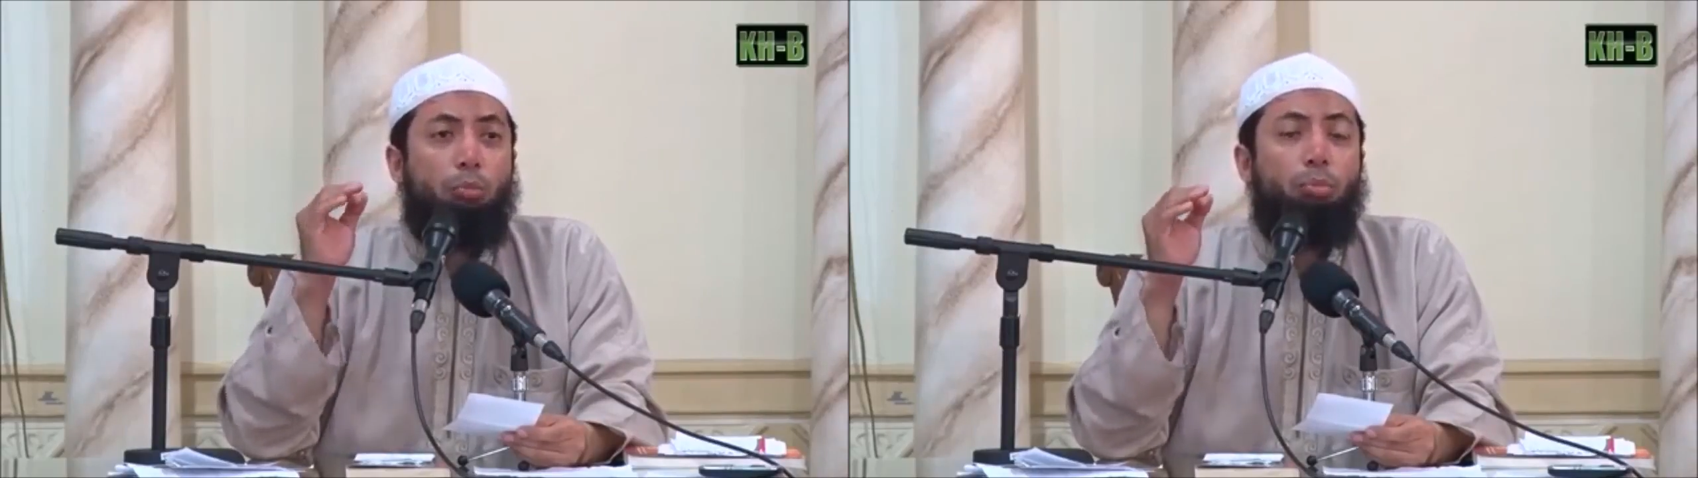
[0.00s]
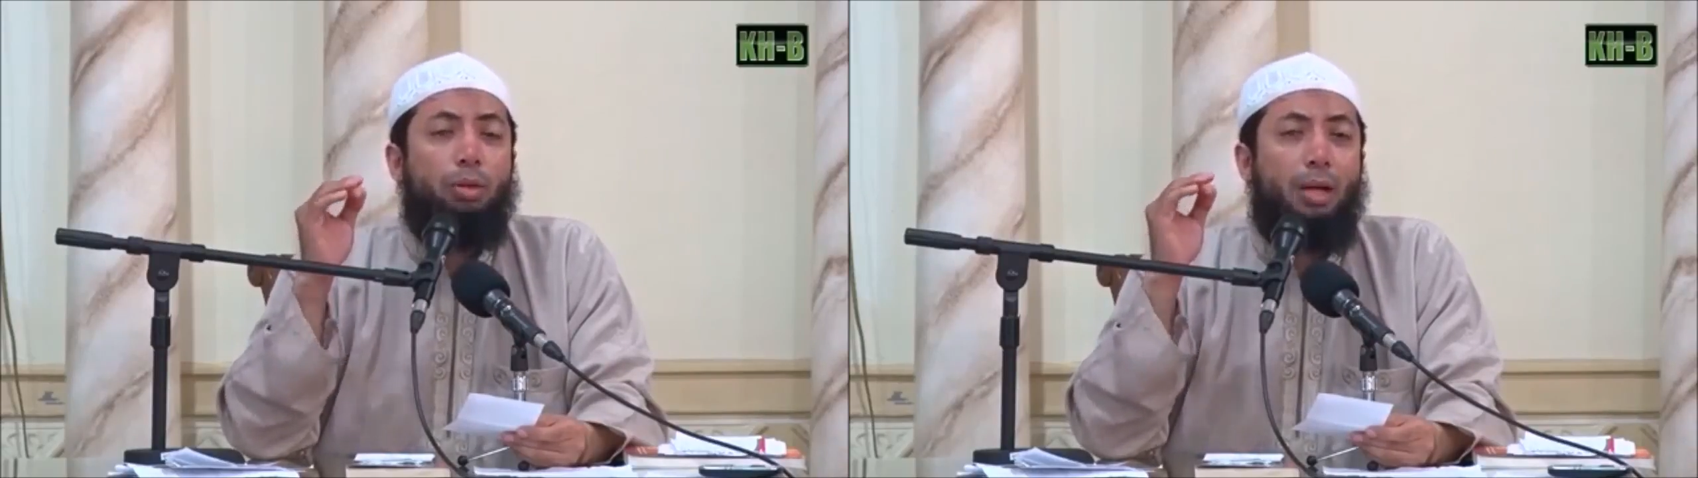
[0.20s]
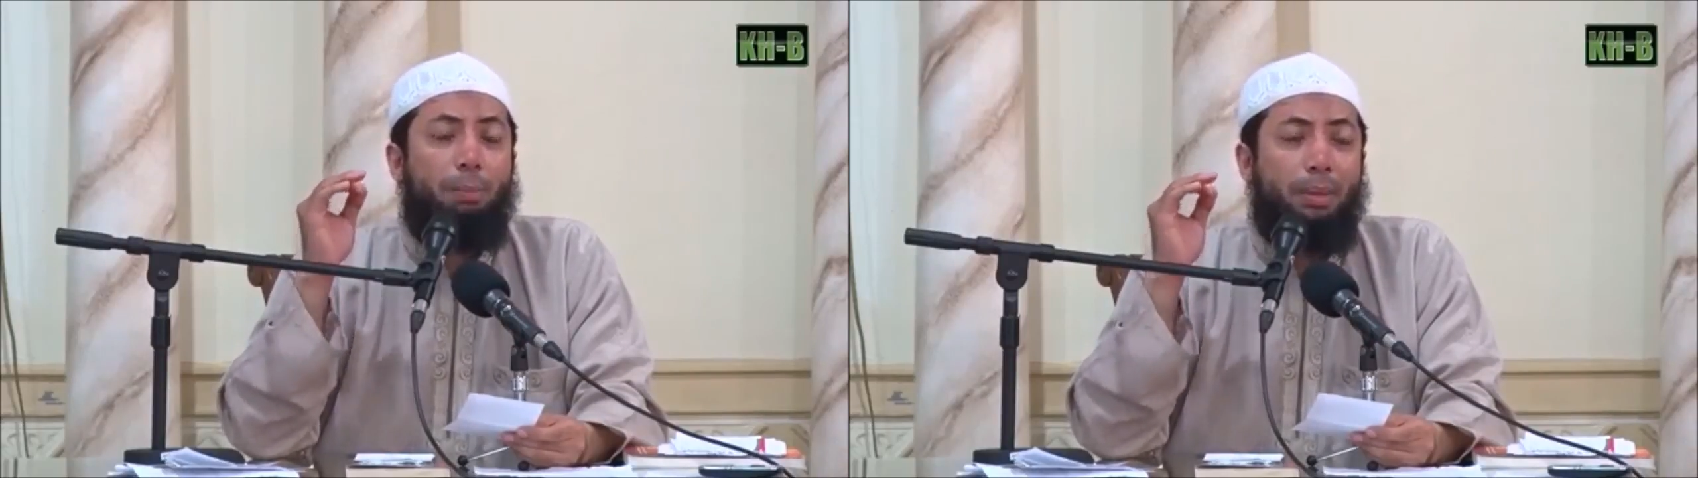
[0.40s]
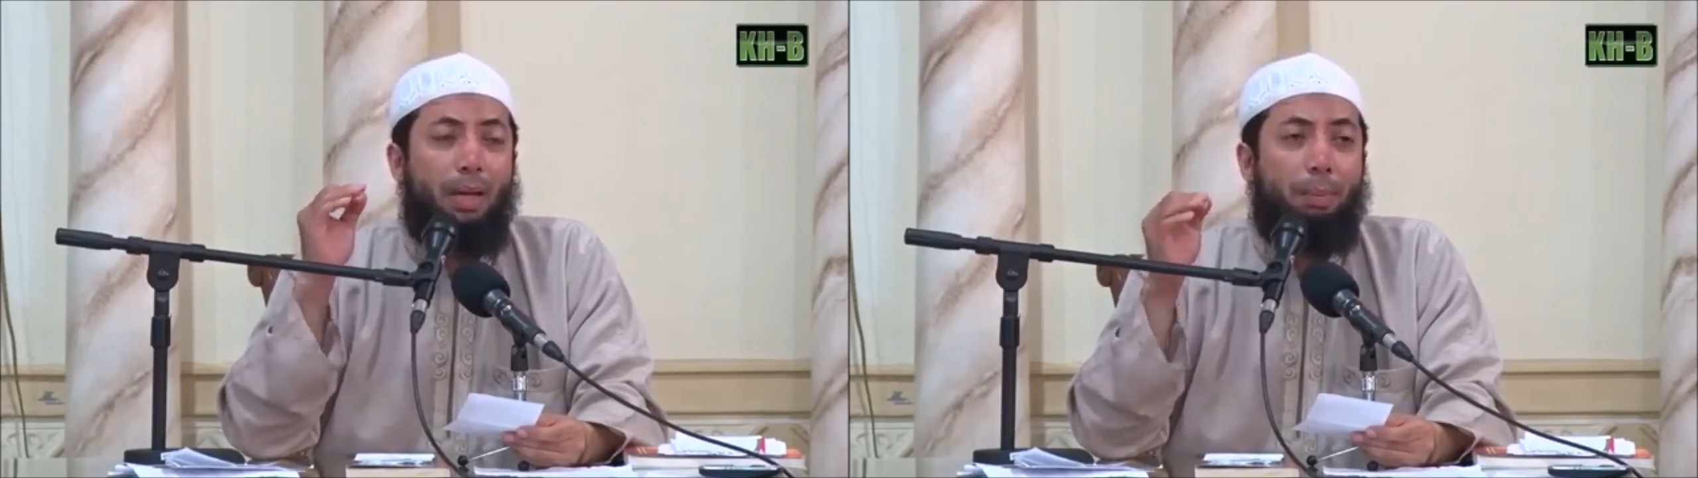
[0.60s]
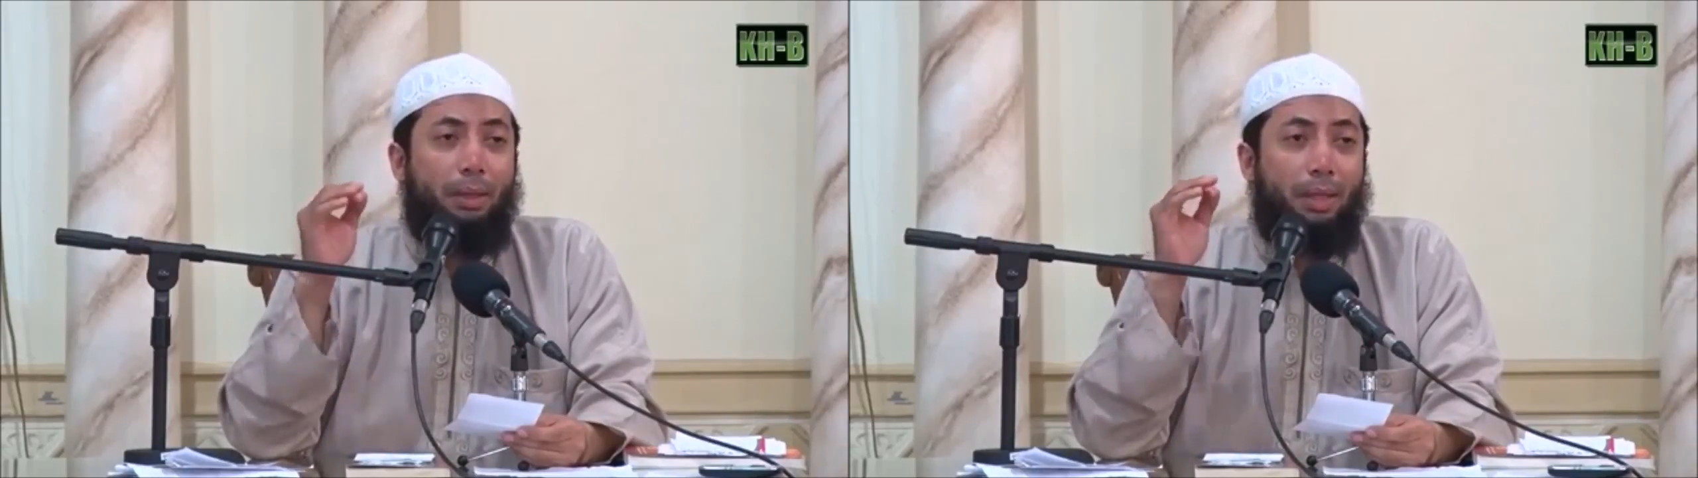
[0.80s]
tumbuh dari
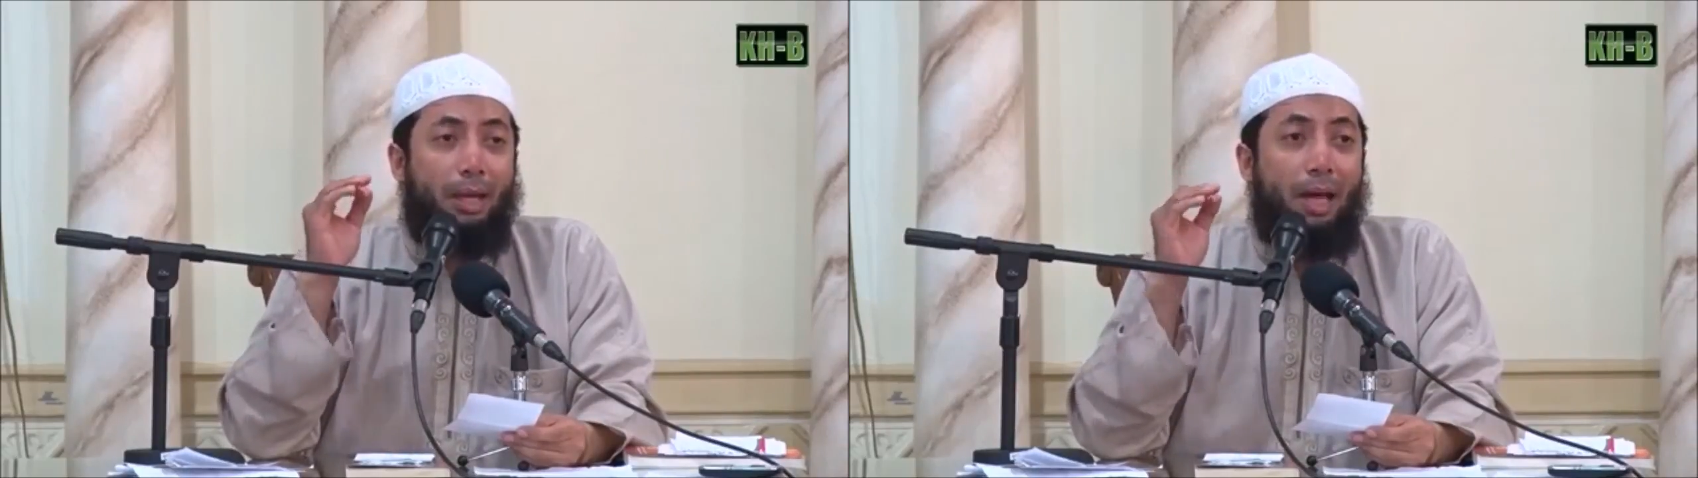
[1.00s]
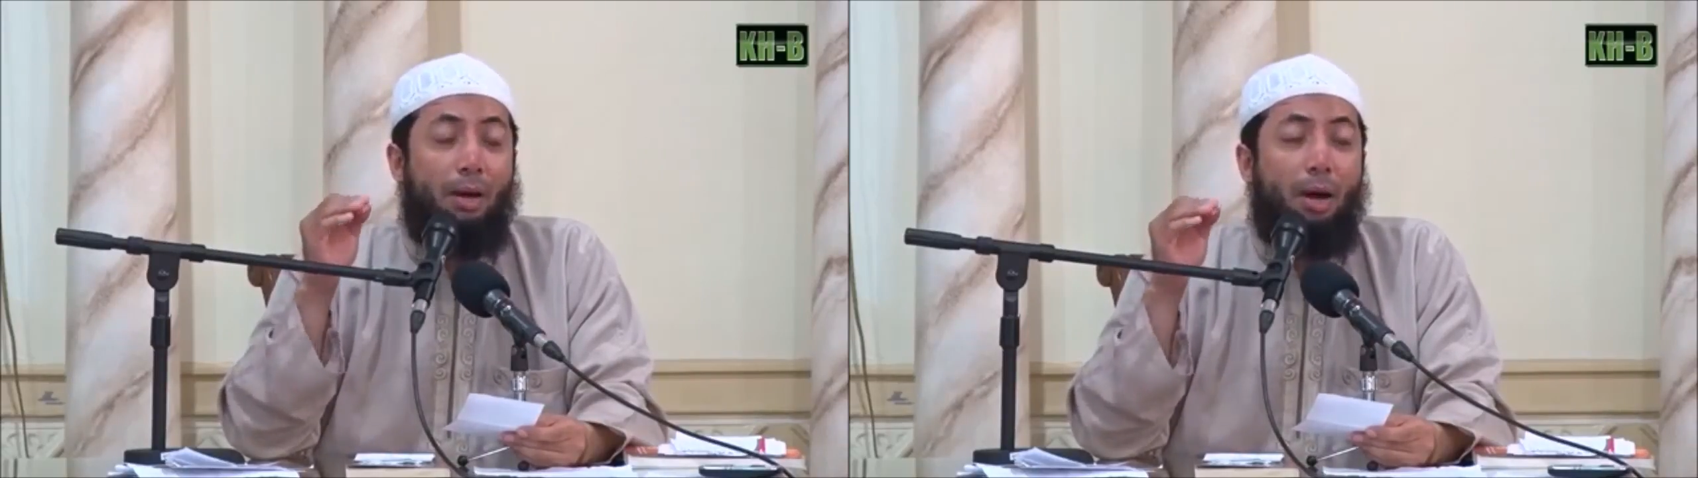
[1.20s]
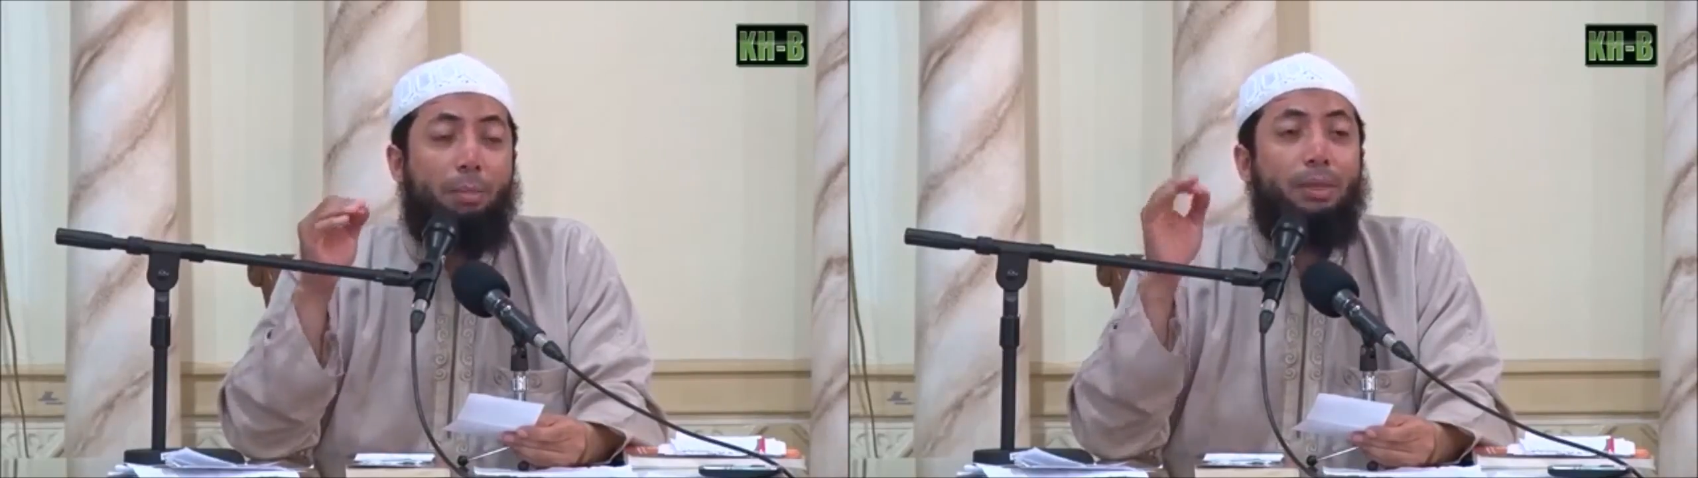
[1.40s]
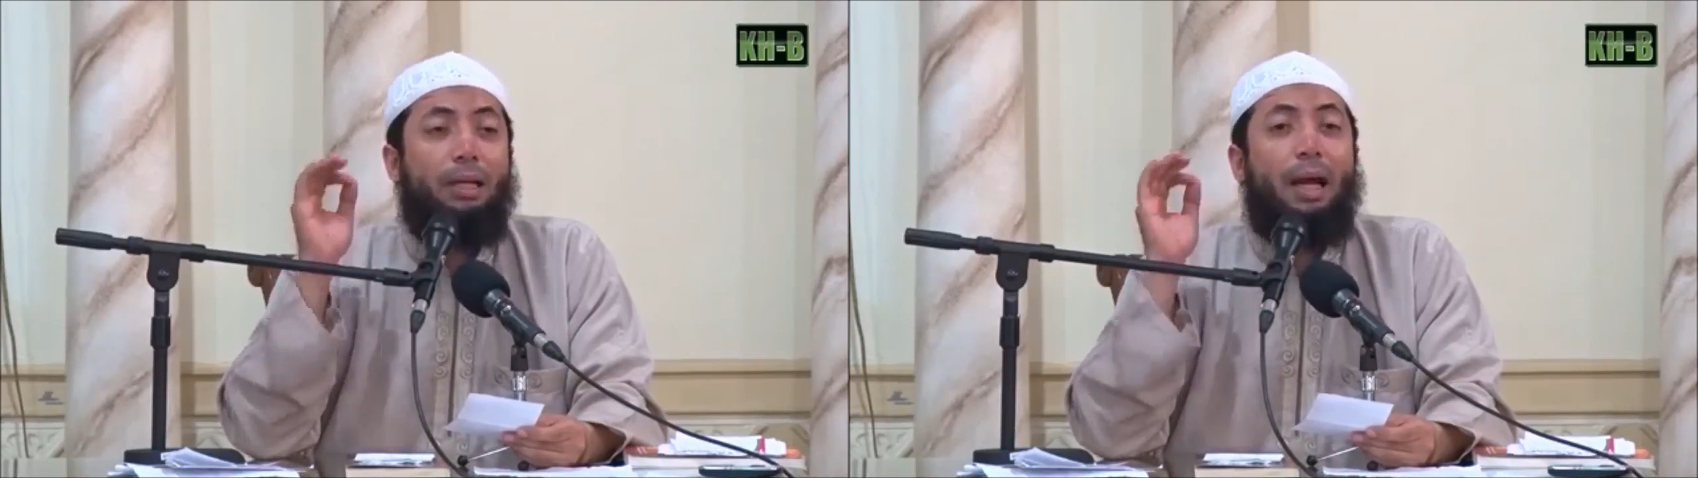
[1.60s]
pendapatan haram,